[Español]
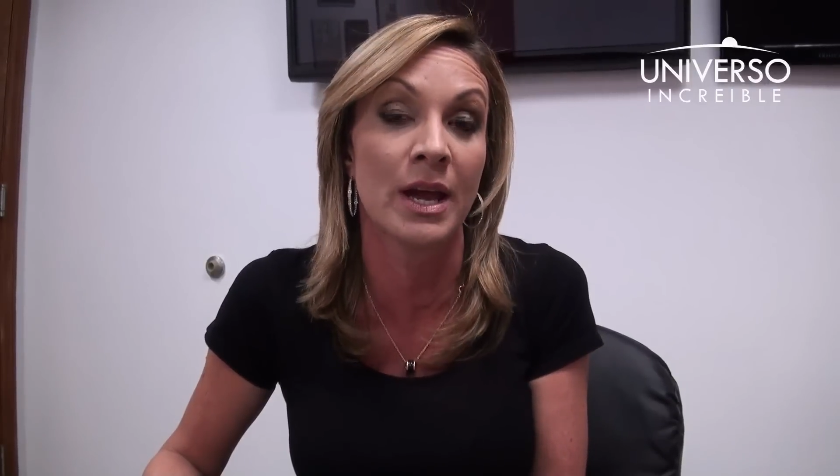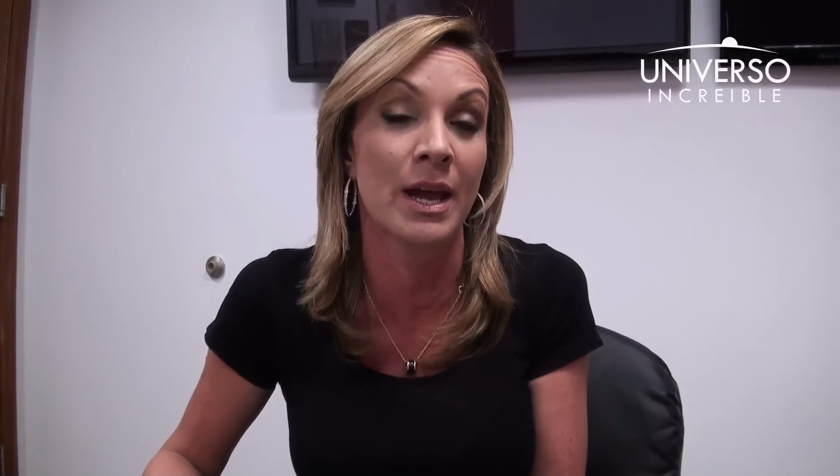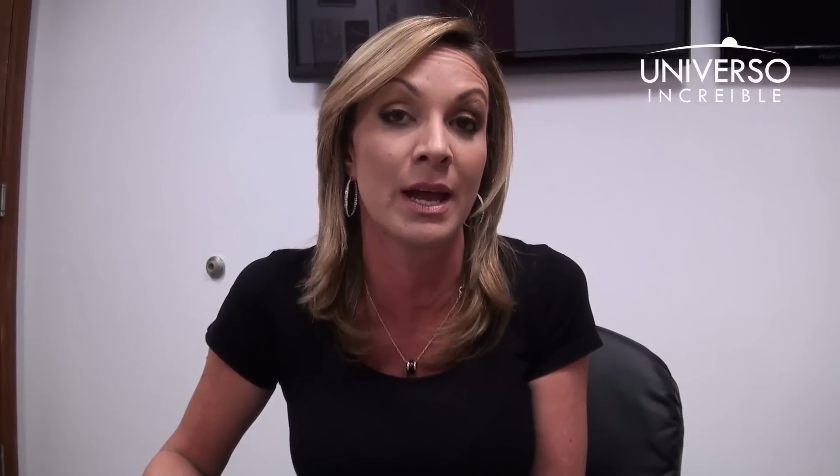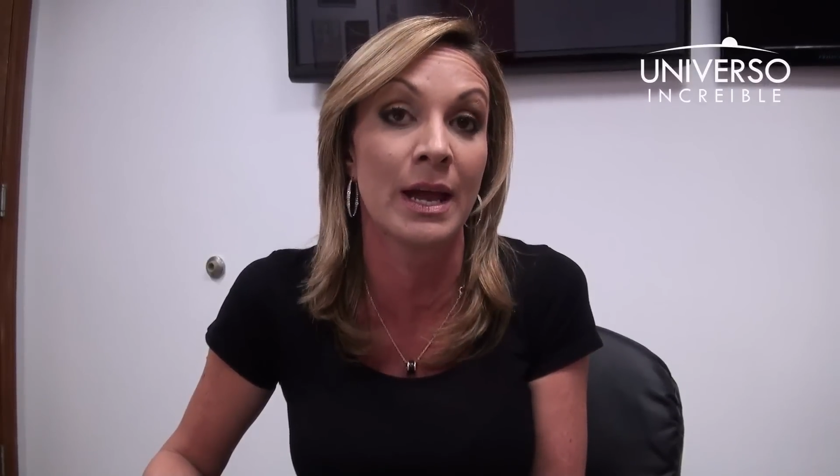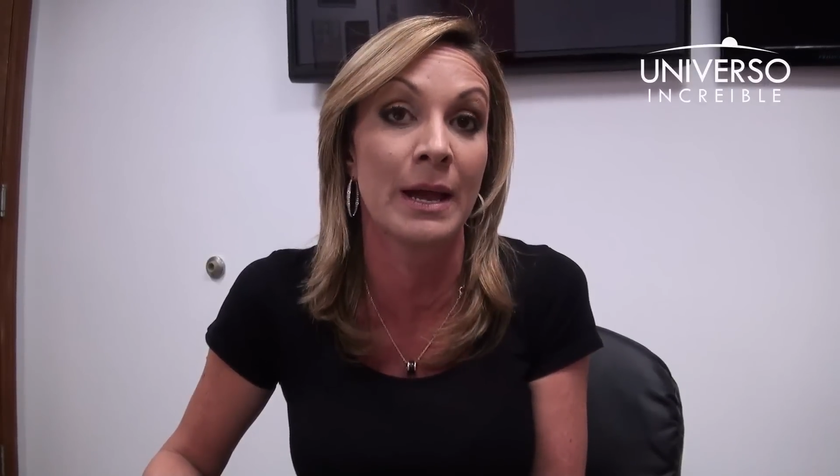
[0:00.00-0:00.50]

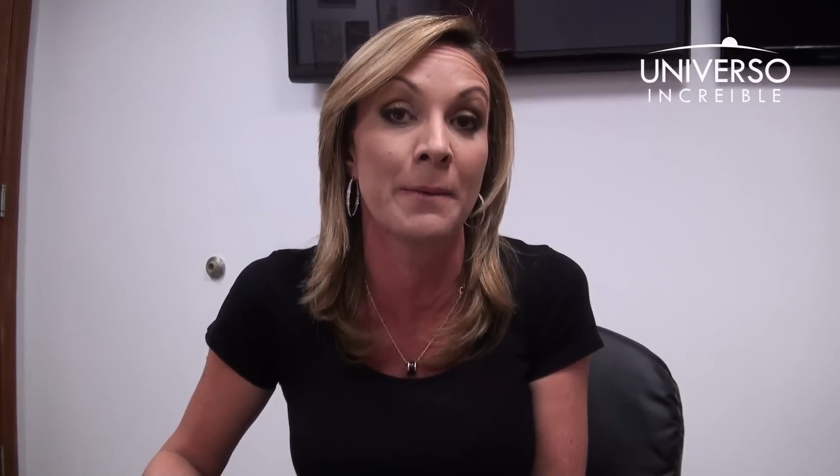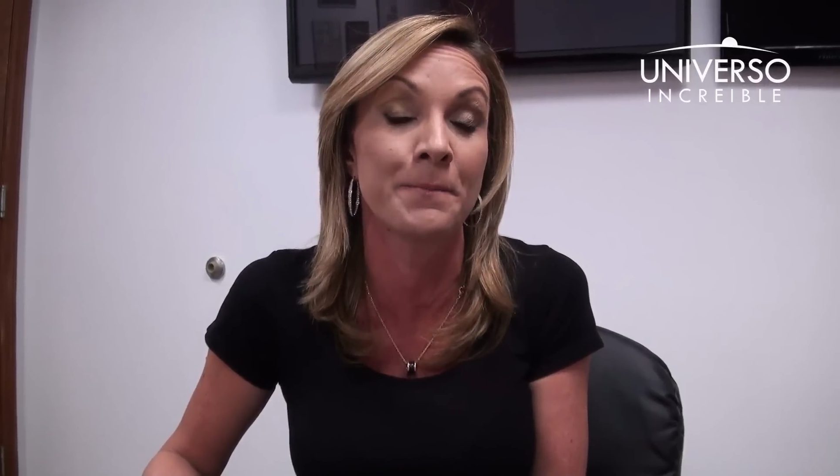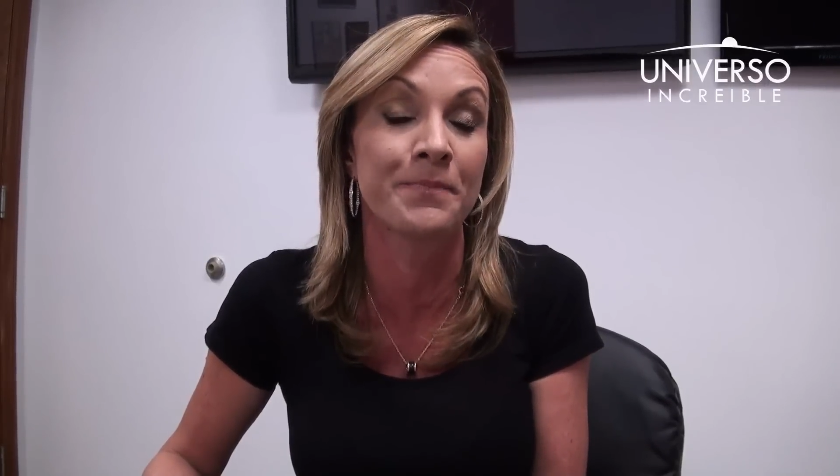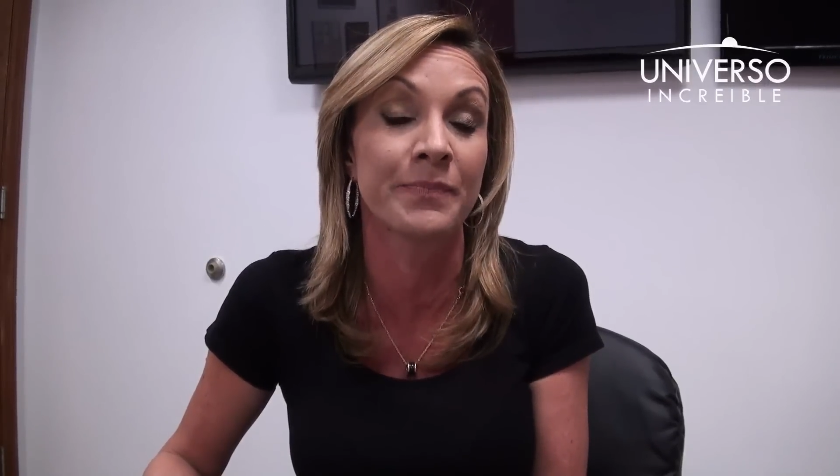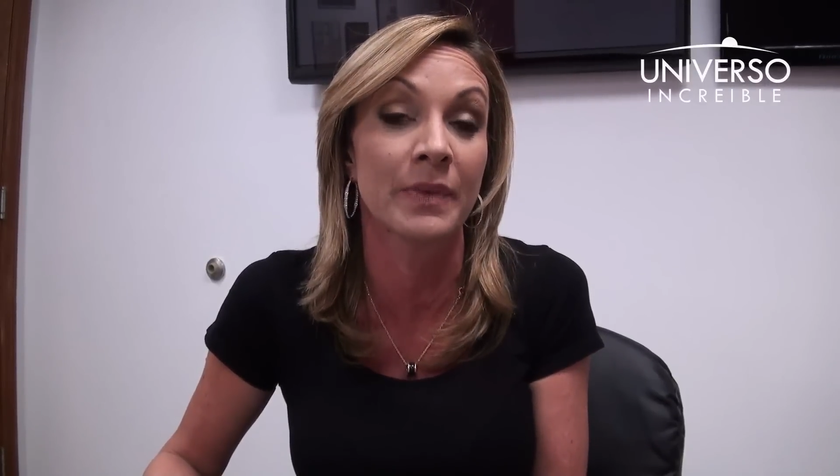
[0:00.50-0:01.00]

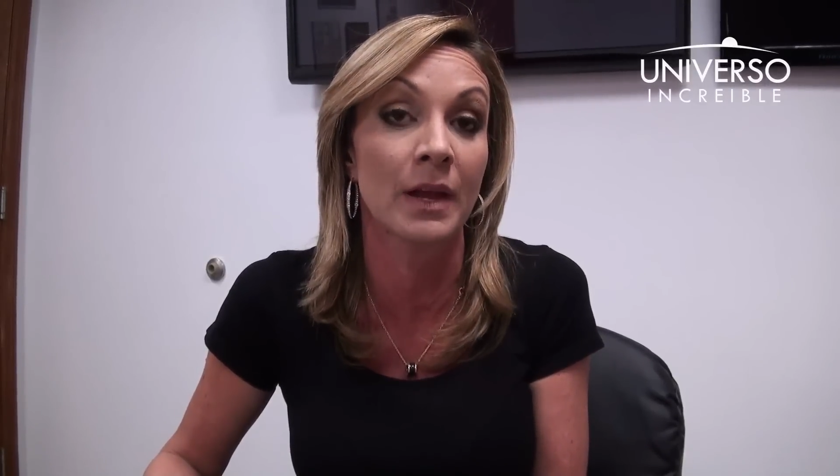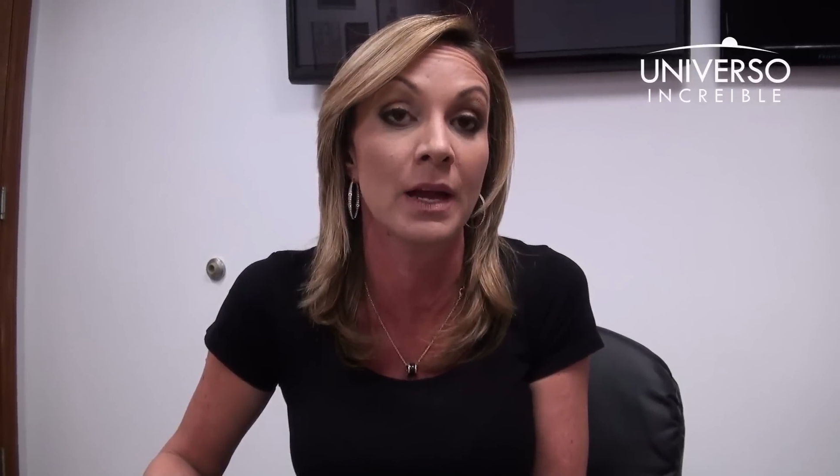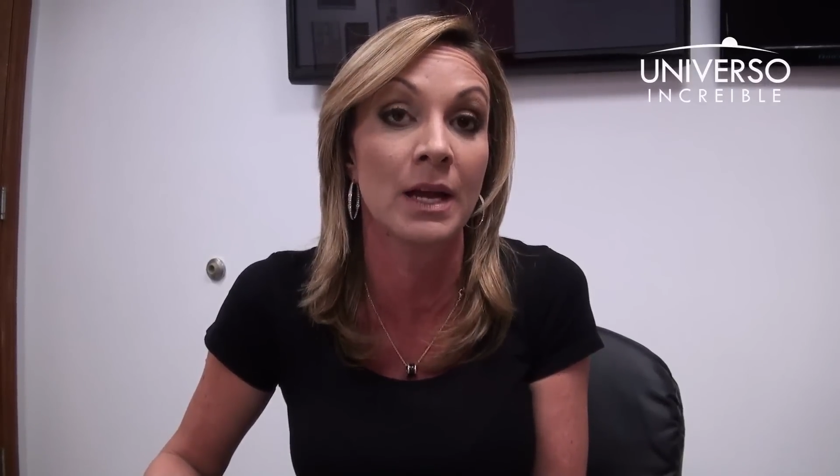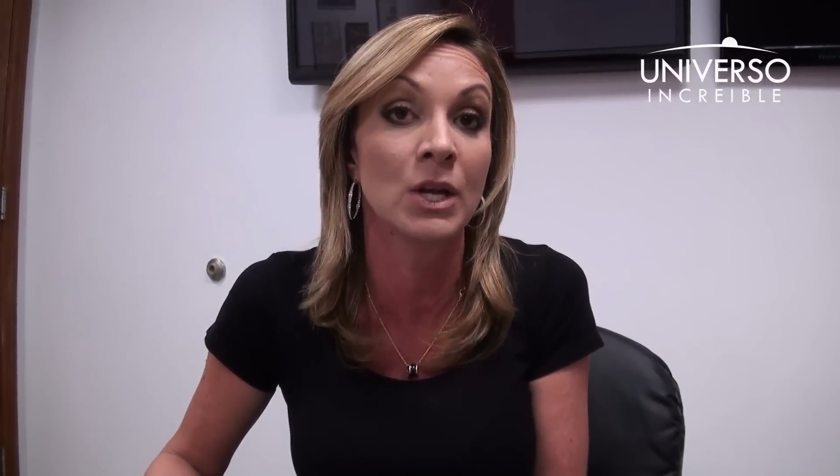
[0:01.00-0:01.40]
em,